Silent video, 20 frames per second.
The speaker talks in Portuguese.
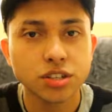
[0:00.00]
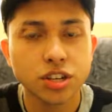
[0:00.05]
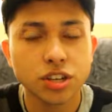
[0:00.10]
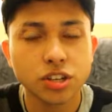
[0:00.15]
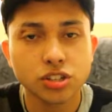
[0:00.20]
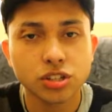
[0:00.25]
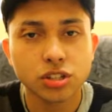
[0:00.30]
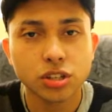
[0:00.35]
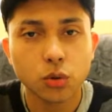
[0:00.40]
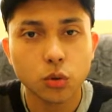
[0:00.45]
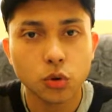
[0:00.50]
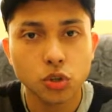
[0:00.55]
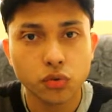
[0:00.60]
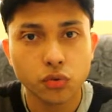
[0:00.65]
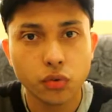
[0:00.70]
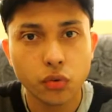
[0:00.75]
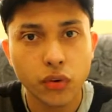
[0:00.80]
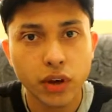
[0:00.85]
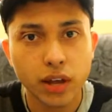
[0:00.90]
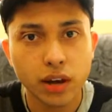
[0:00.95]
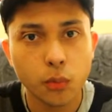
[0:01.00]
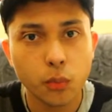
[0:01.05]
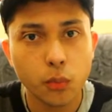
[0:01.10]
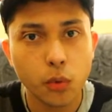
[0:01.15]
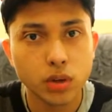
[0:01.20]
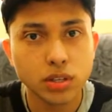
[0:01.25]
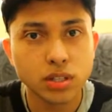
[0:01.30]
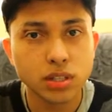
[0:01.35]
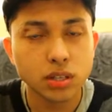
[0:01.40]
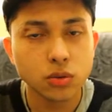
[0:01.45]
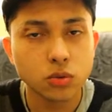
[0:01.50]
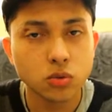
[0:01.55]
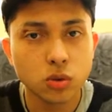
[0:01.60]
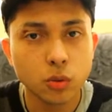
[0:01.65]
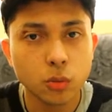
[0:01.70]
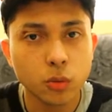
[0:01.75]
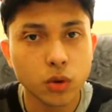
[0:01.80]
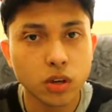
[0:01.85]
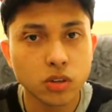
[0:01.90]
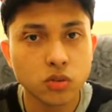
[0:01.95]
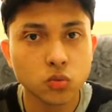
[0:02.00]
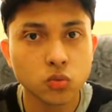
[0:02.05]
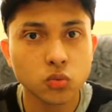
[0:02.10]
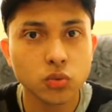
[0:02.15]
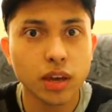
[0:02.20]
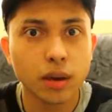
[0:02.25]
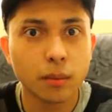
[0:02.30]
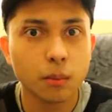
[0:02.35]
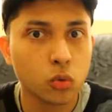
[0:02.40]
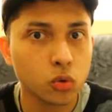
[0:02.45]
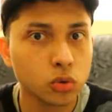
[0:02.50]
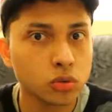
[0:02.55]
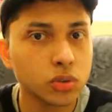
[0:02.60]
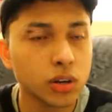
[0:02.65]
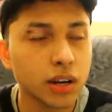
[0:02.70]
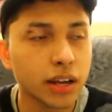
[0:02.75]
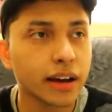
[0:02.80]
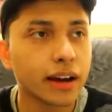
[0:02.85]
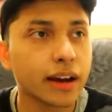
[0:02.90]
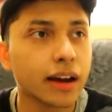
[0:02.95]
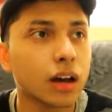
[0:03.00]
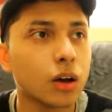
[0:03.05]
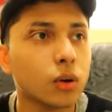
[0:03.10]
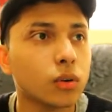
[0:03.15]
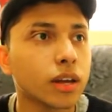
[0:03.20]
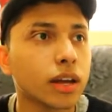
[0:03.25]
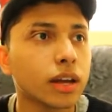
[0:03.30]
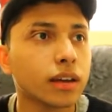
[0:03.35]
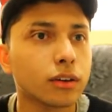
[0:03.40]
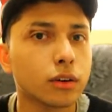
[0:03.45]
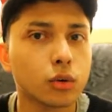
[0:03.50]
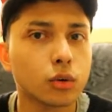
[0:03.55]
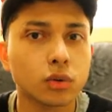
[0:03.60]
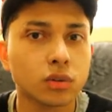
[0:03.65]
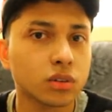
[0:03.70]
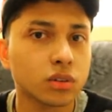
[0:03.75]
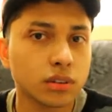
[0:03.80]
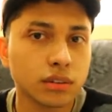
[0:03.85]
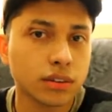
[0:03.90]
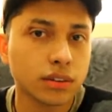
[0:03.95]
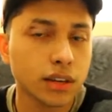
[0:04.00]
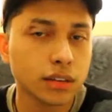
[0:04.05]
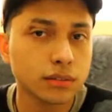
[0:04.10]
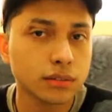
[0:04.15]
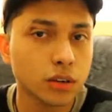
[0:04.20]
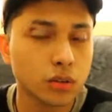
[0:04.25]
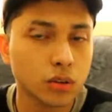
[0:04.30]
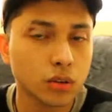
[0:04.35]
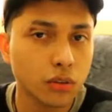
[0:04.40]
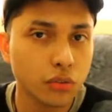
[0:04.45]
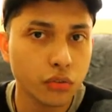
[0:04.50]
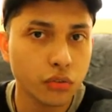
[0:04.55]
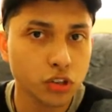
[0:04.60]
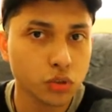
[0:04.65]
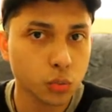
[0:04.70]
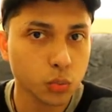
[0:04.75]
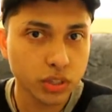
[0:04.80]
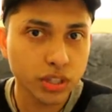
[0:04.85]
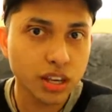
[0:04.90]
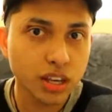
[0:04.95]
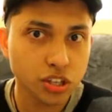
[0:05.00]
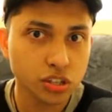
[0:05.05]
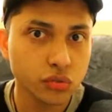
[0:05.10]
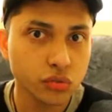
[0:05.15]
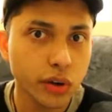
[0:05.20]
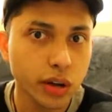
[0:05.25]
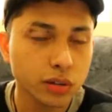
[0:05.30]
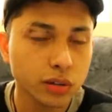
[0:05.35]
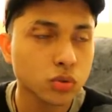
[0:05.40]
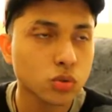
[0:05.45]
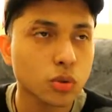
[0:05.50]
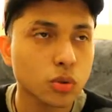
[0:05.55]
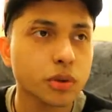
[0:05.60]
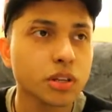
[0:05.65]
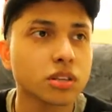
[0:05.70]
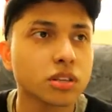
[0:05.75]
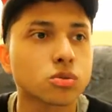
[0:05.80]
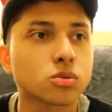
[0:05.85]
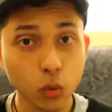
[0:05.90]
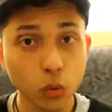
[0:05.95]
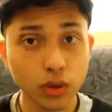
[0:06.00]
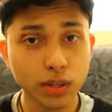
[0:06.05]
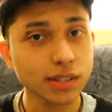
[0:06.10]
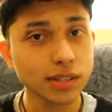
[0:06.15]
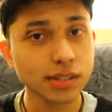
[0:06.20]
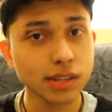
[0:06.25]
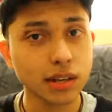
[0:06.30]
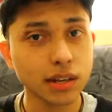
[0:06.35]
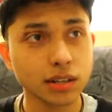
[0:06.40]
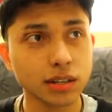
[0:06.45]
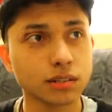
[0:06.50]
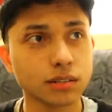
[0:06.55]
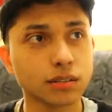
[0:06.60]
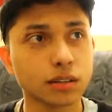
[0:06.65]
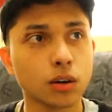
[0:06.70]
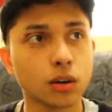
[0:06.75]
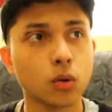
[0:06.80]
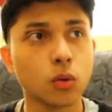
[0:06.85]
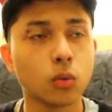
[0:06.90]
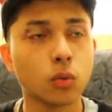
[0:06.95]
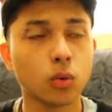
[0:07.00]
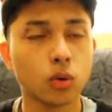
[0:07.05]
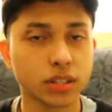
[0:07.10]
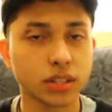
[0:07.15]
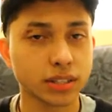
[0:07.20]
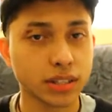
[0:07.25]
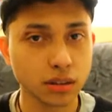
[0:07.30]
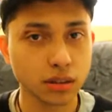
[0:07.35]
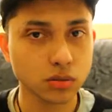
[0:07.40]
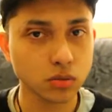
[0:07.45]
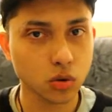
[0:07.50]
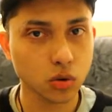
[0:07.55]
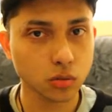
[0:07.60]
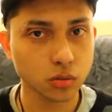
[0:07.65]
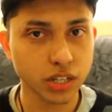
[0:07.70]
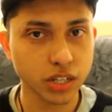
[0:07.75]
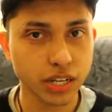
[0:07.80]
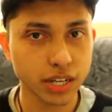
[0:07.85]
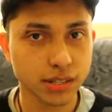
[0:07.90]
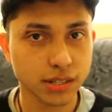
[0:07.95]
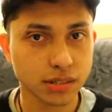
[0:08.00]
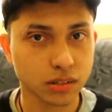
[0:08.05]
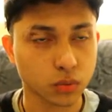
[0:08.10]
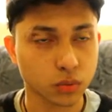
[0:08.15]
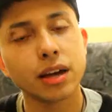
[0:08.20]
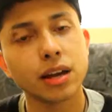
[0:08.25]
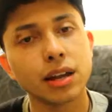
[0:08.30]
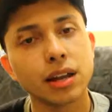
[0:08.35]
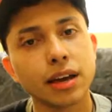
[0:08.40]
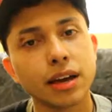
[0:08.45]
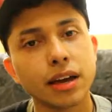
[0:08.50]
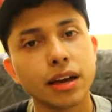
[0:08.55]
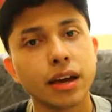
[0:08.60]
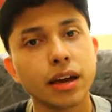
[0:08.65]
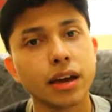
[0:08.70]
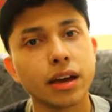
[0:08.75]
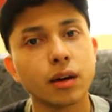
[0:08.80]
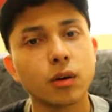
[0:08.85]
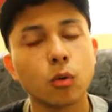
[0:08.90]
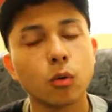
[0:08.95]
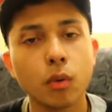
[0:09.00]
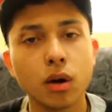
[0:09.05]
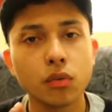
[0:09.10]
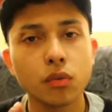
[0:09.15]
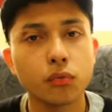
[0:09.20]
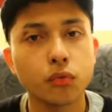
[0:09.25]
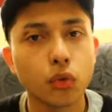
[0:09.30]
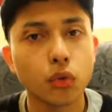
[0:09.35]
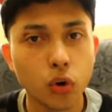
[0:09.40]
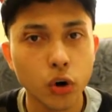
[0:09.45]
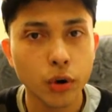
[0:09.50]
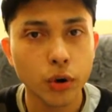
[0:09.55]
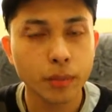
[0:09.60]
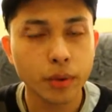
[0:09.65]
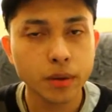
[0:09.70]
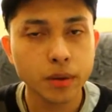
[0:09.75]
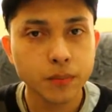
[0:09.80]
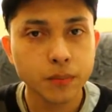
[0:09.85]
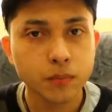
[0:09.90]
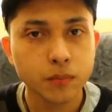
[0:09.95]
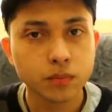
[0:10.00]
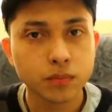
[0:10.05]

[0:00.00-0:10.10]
Gente, então hoje eu vou falar um pouquinho sobre um assunto que é muito legal, né, e que eu até então não vejo muita gente falando sobre isso. O que seria então transcomunicação? Ela é uma forma